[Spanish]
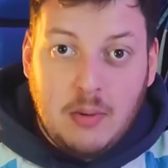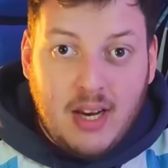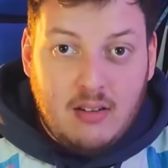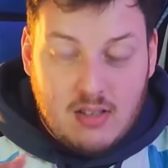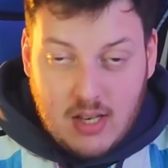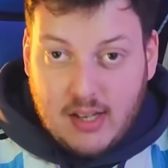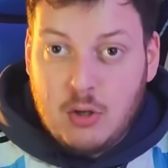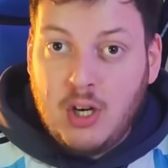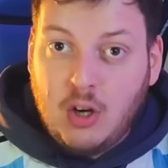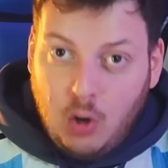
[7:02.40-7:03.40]
a nivel
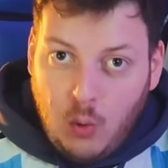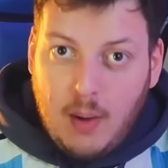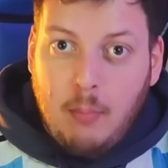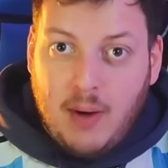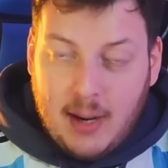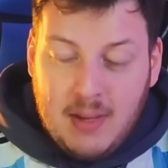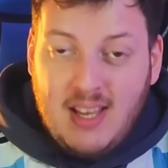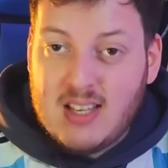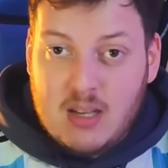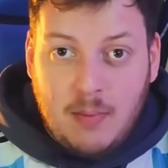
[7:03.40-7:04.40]
selección y clubes, para
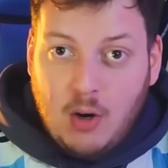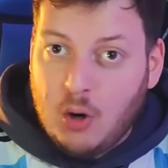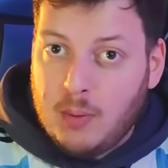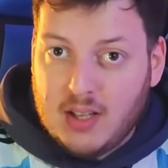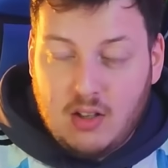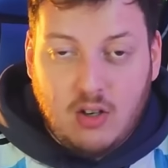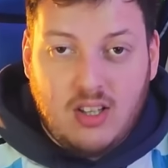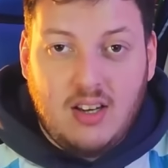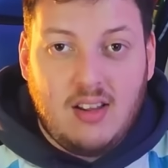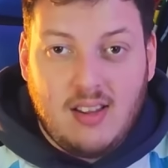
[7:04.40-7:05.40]
mí es el mejor partido que
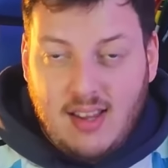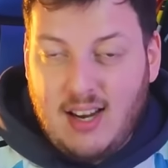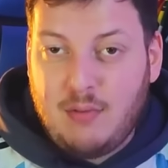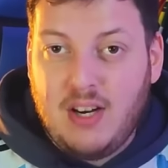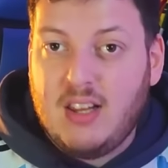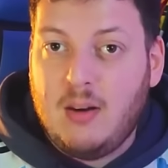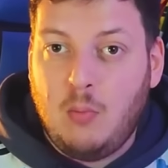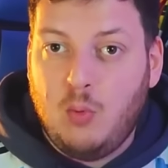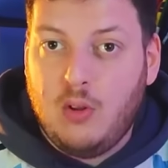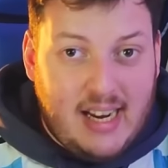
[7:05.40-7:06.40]
tiene desde la final del mundo.